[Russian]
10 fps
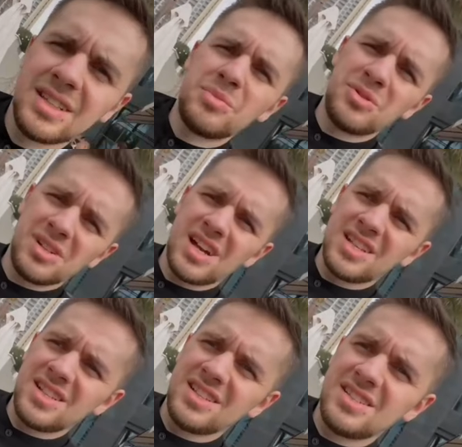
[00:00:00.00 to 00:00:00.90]
на
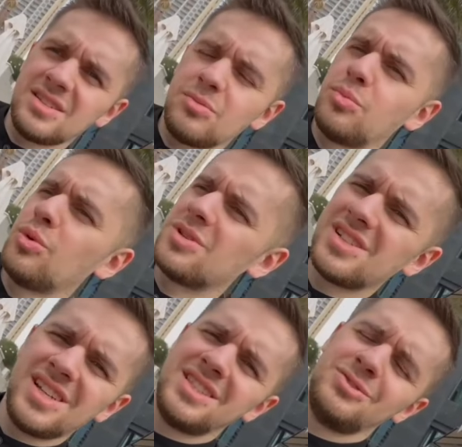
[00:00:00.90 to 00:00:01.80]
привлекательность.
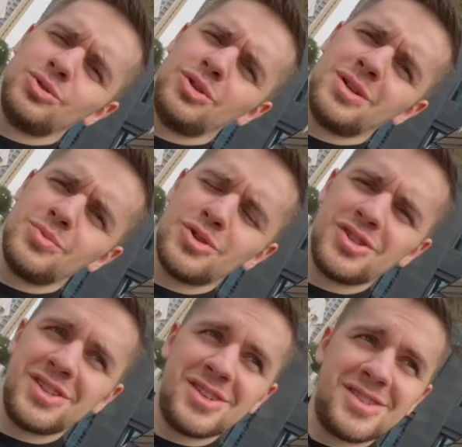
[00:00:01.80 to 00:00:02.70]
После этого только
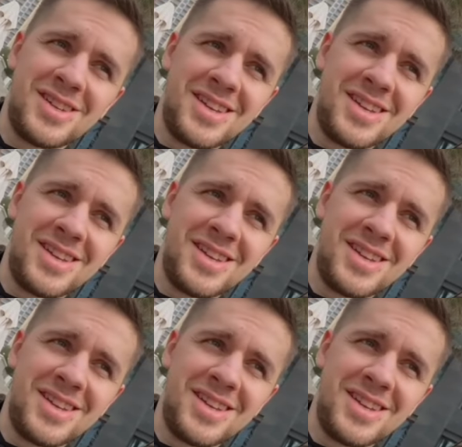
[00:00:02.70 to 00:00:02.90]
можно есть.